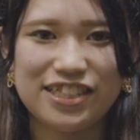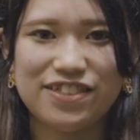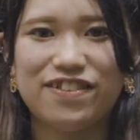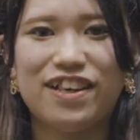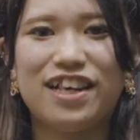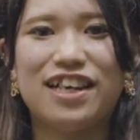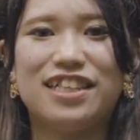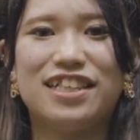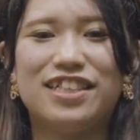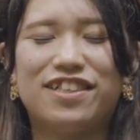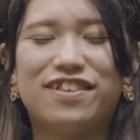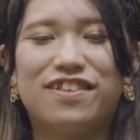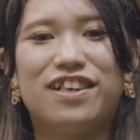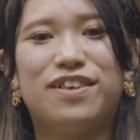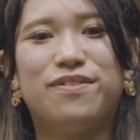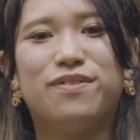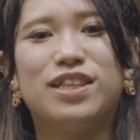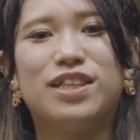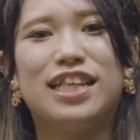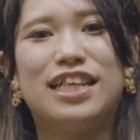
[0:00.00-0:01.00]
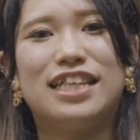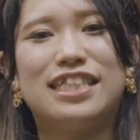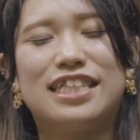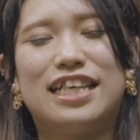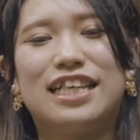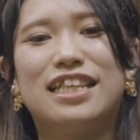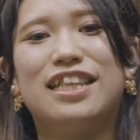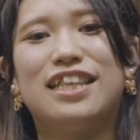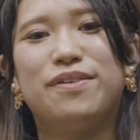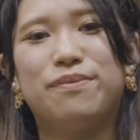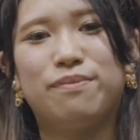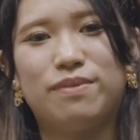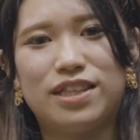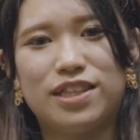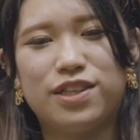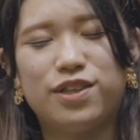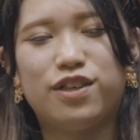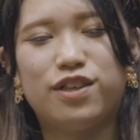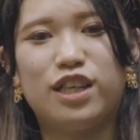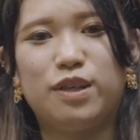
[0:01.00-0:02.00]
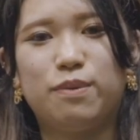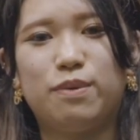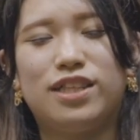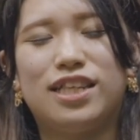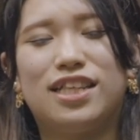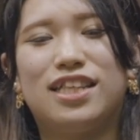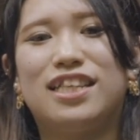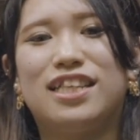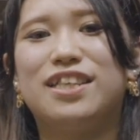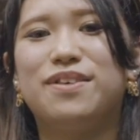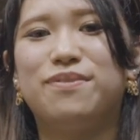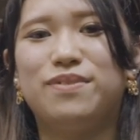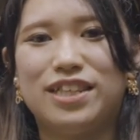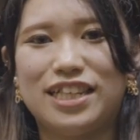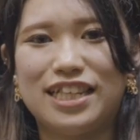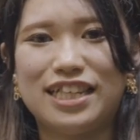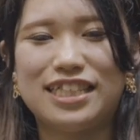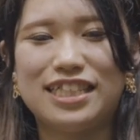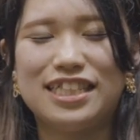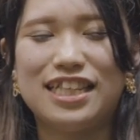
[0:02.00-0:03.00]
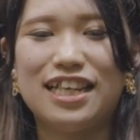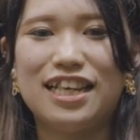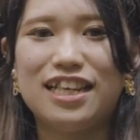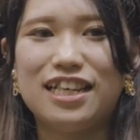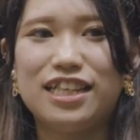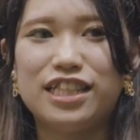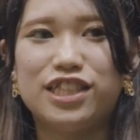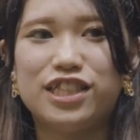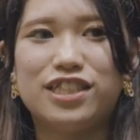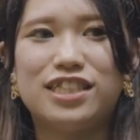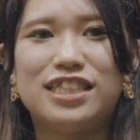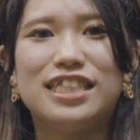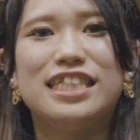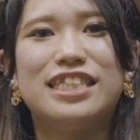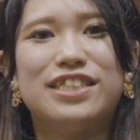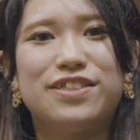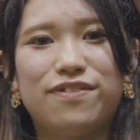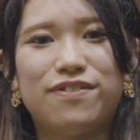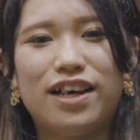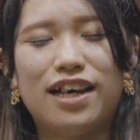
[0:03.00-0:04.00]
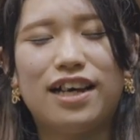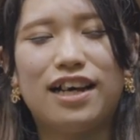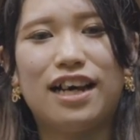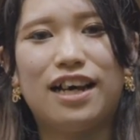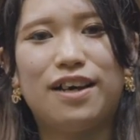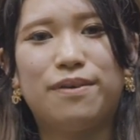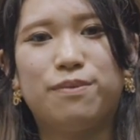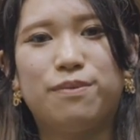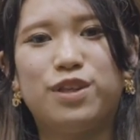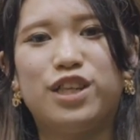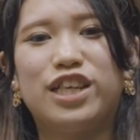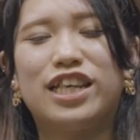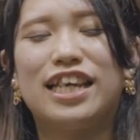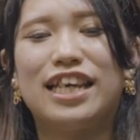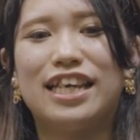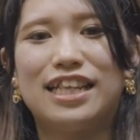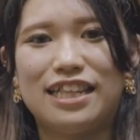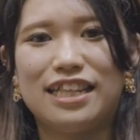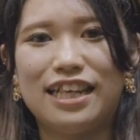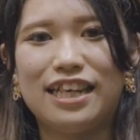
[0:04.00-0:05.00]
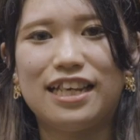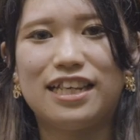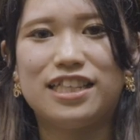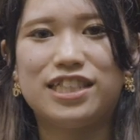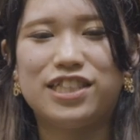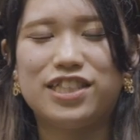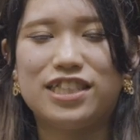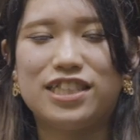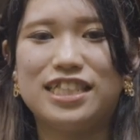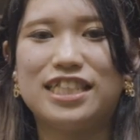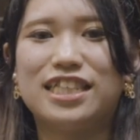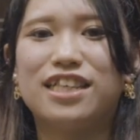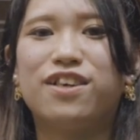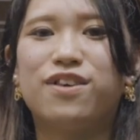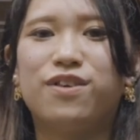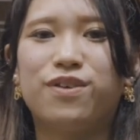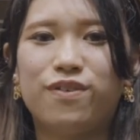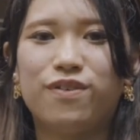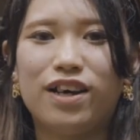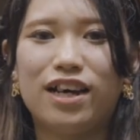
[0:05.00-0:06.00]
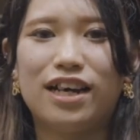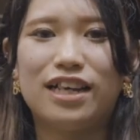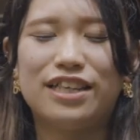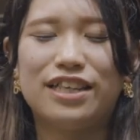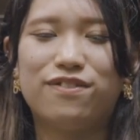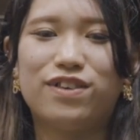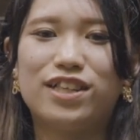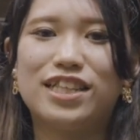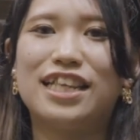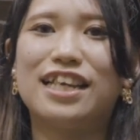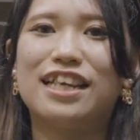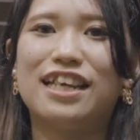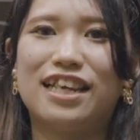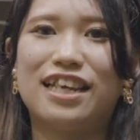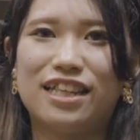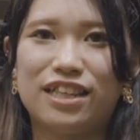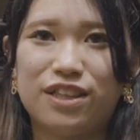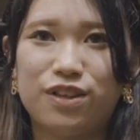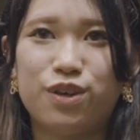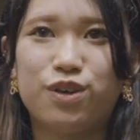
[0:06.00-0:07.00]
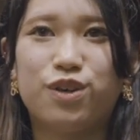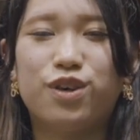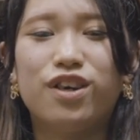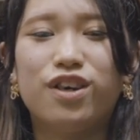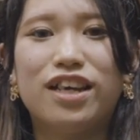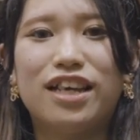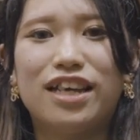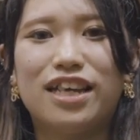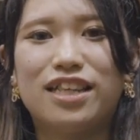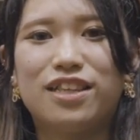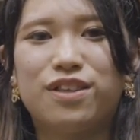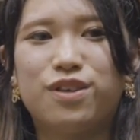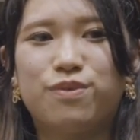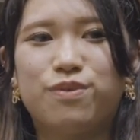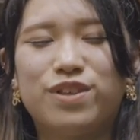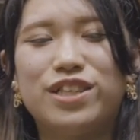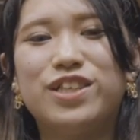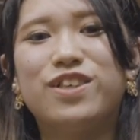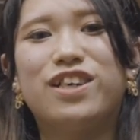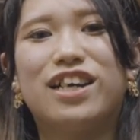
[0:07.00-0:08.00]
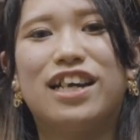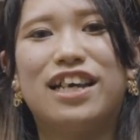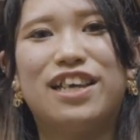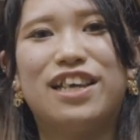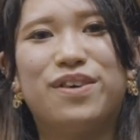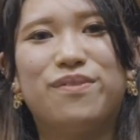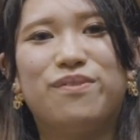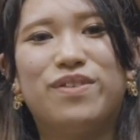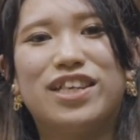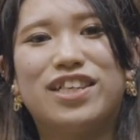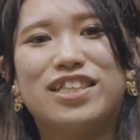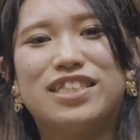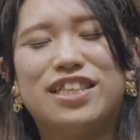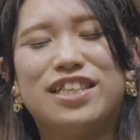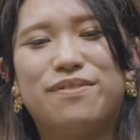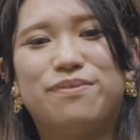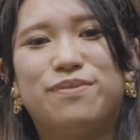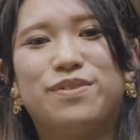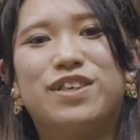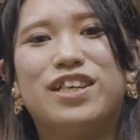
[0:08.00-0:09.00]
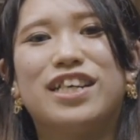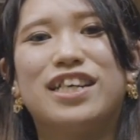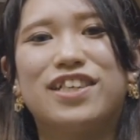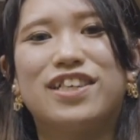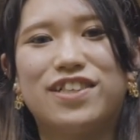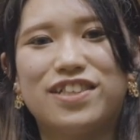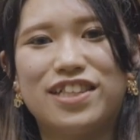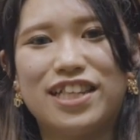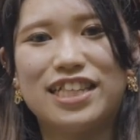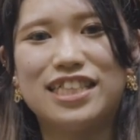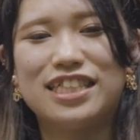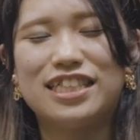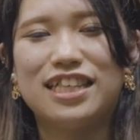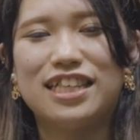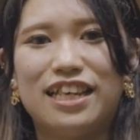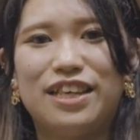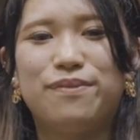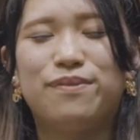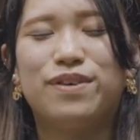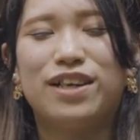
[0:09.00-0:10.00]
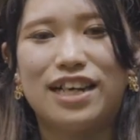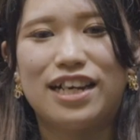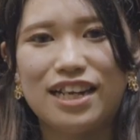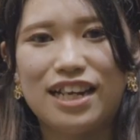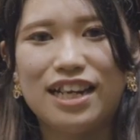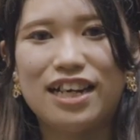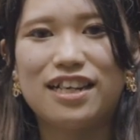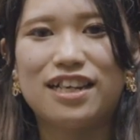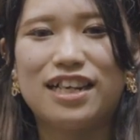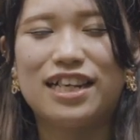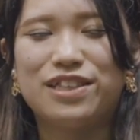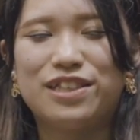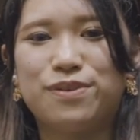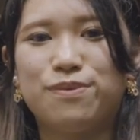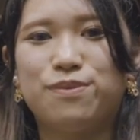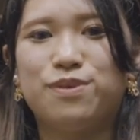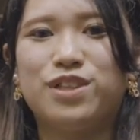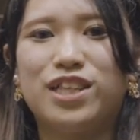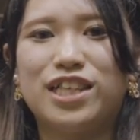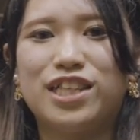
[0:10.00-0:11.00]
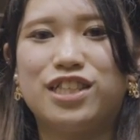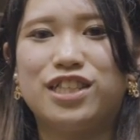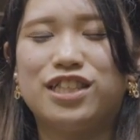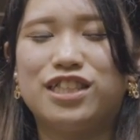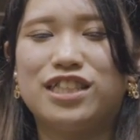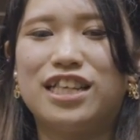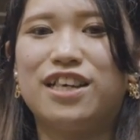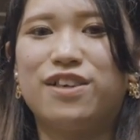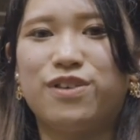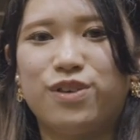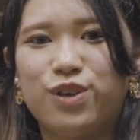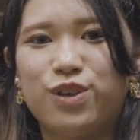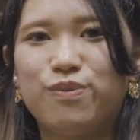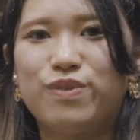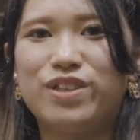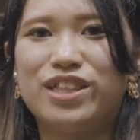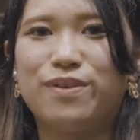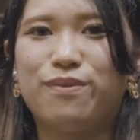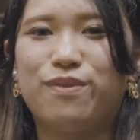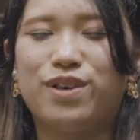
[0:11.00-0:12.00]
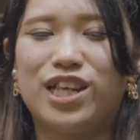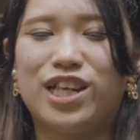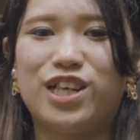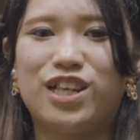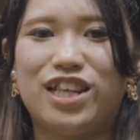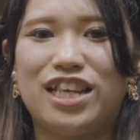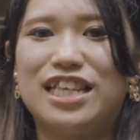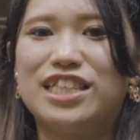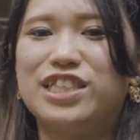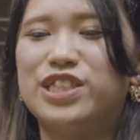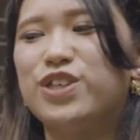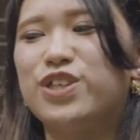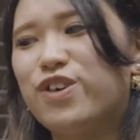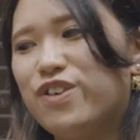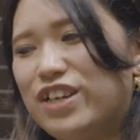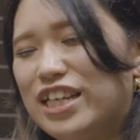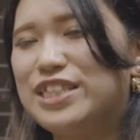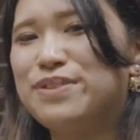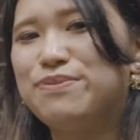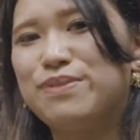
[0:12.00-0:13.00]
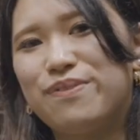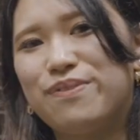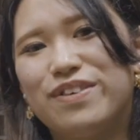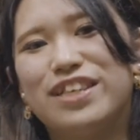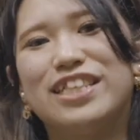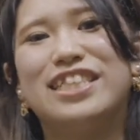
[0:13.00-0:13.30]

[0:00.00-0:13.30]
は横浜店3年目の海老名菜々美です出身地は青森県で出身校は岩手県の、えっと、盛岡ヘアメイク専門学校です今からカットモデルさんを見てもらう練習を始めま